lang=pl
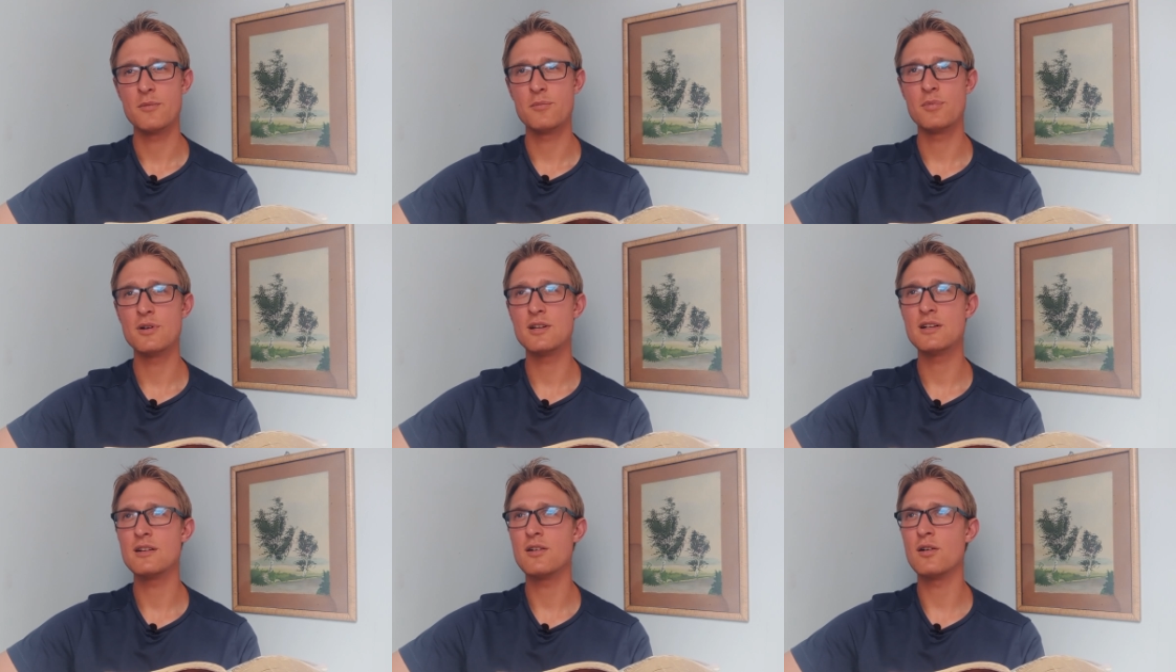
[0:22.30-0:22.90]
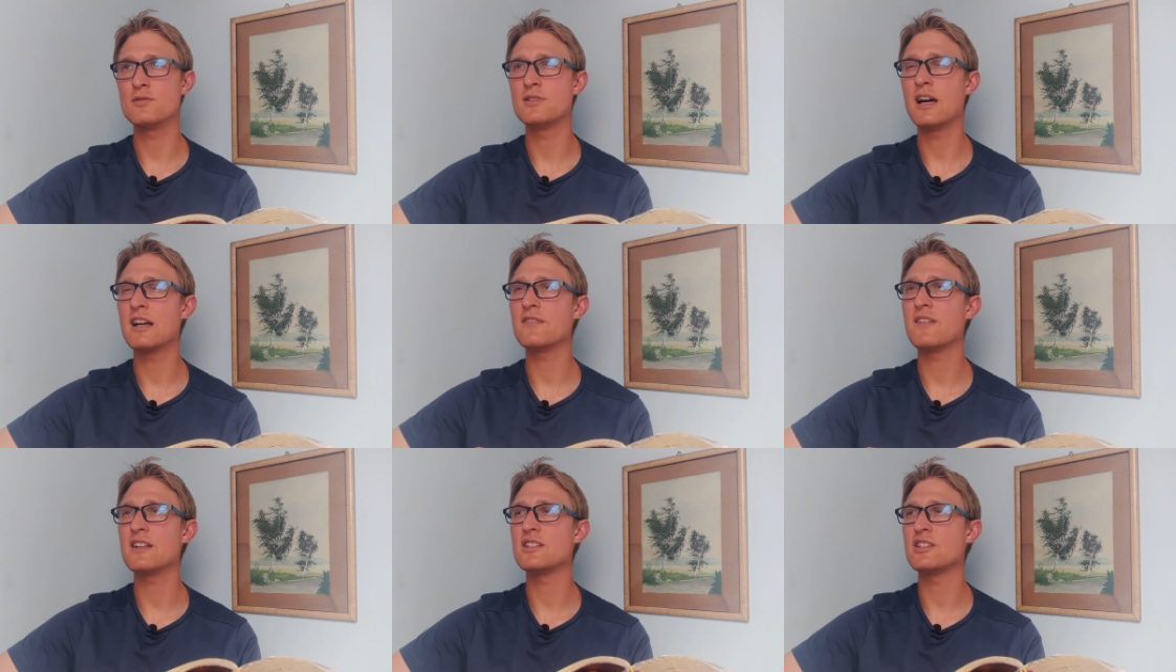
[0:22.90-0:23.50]
By
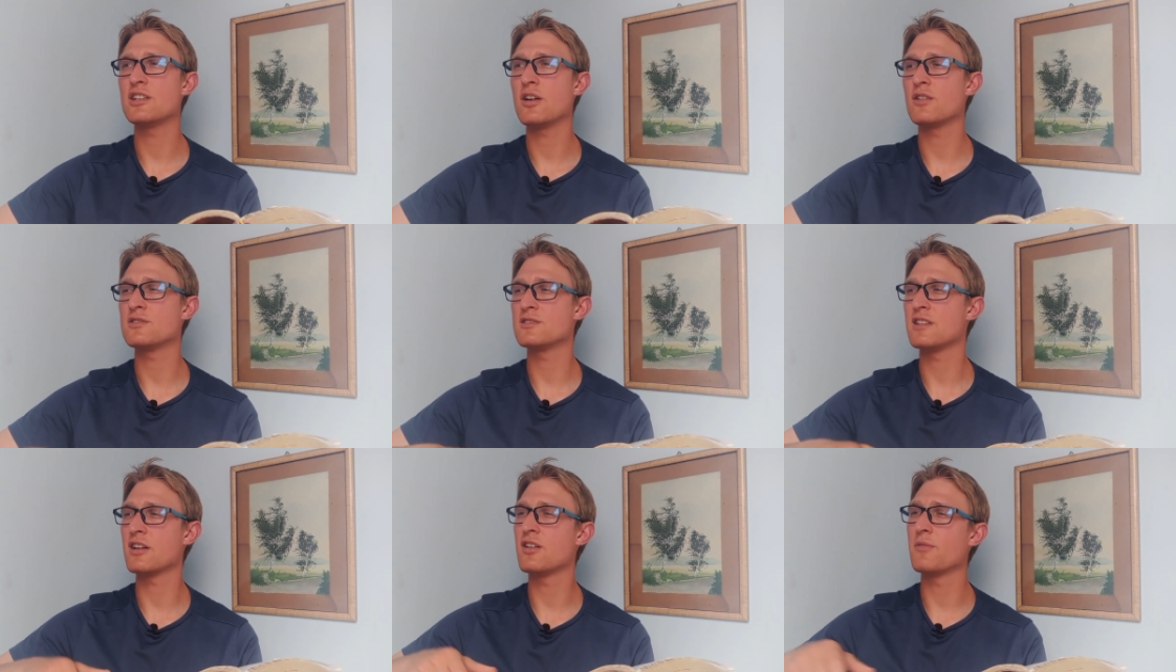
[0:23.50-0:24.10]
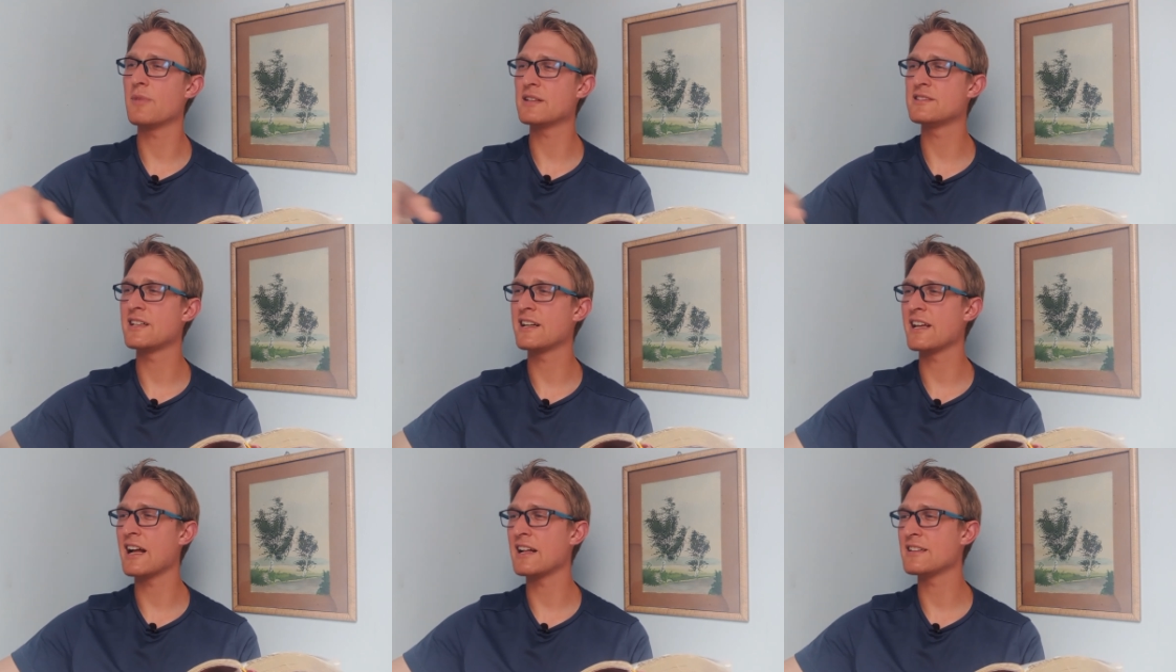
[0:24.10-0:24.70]
oderwać się od tego
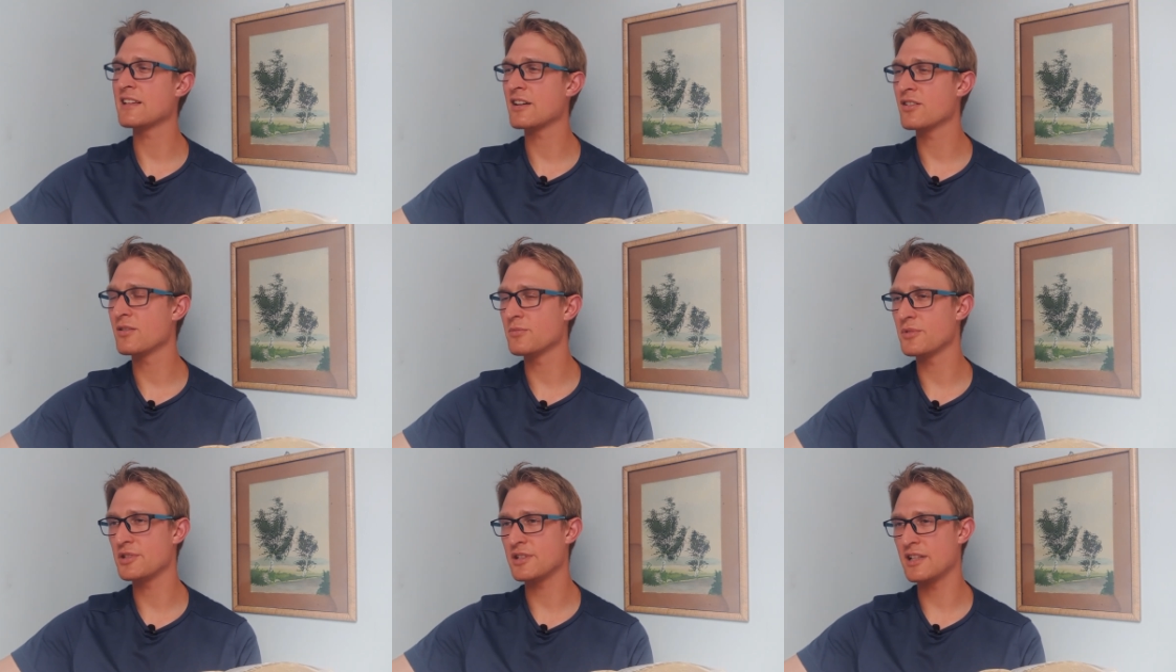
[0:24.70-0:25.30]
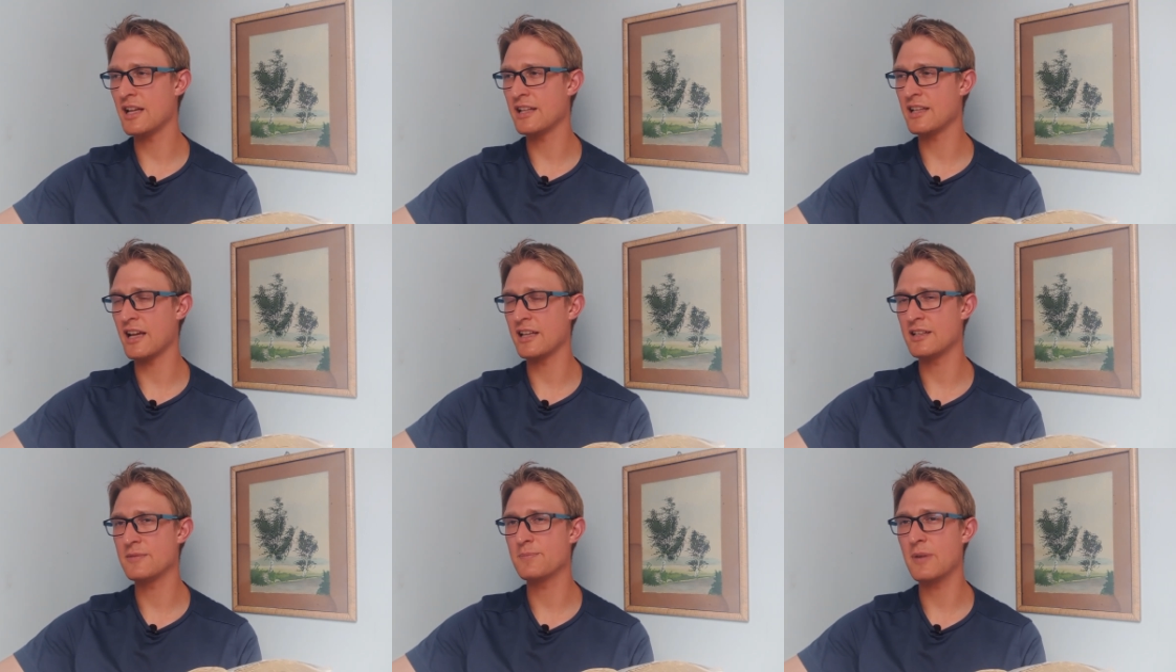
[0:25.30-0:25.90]
materialnego
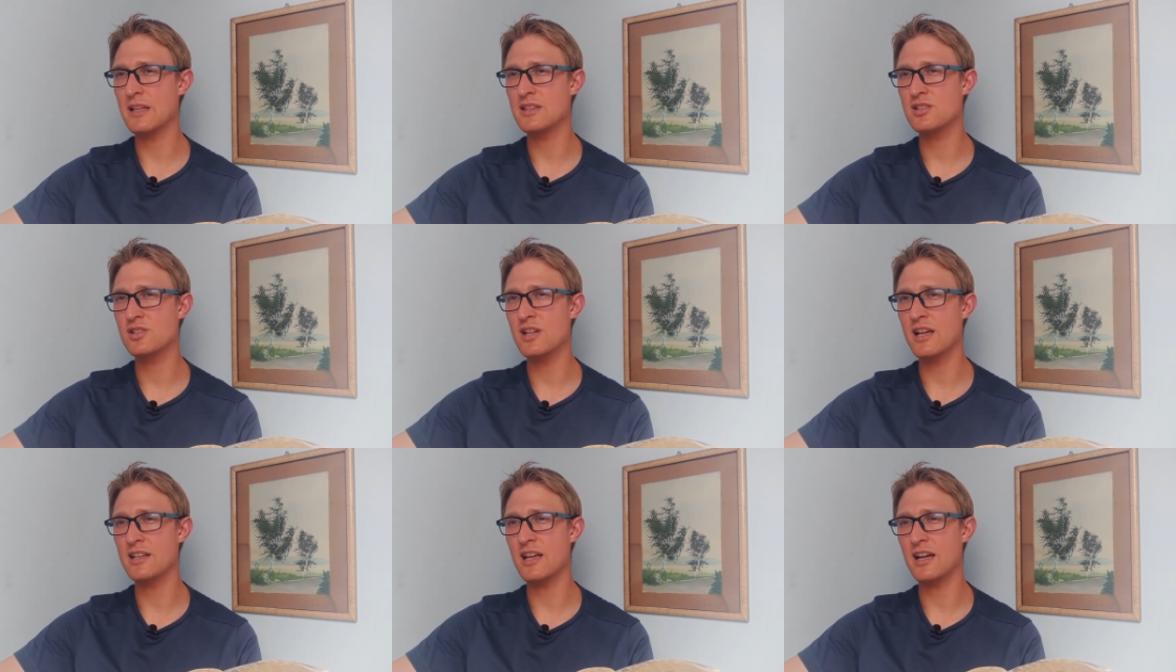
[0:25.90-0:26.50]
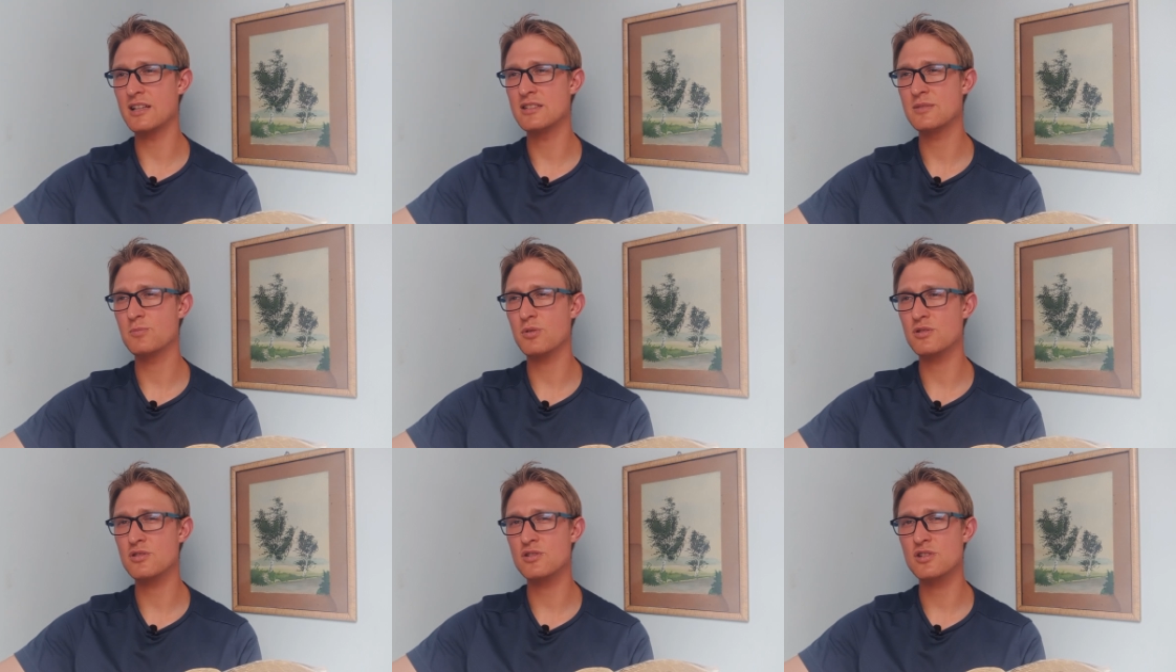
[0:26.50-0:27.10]
myślenia i patrzenia i
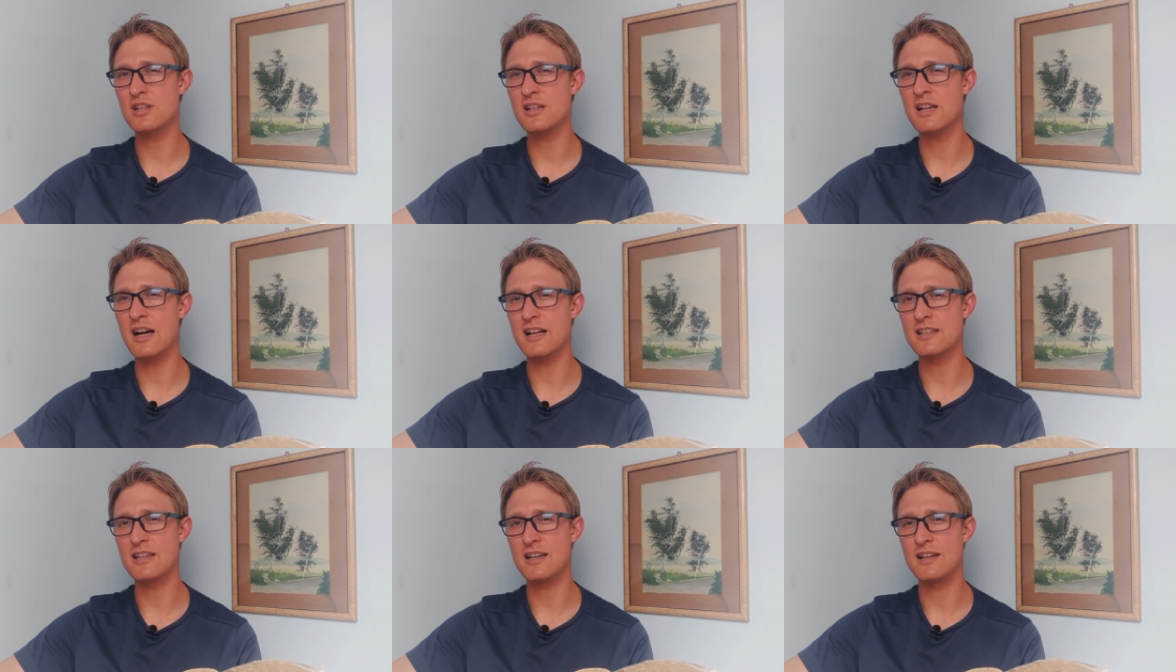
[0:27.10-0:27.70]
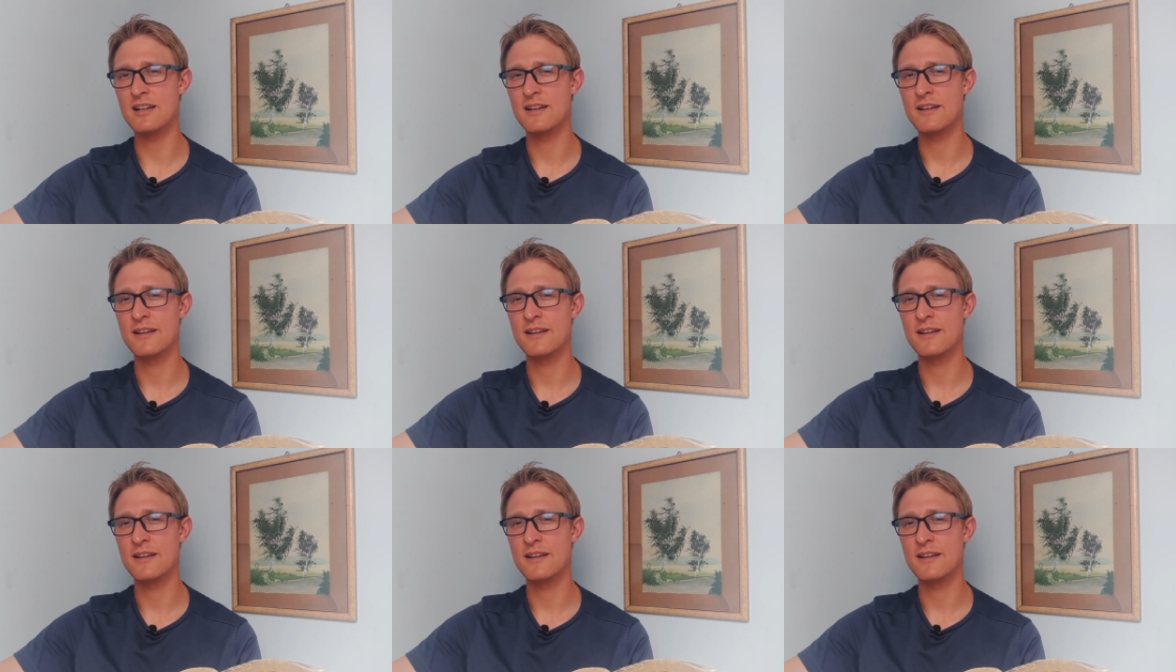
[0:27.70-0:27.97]
spostrzegania,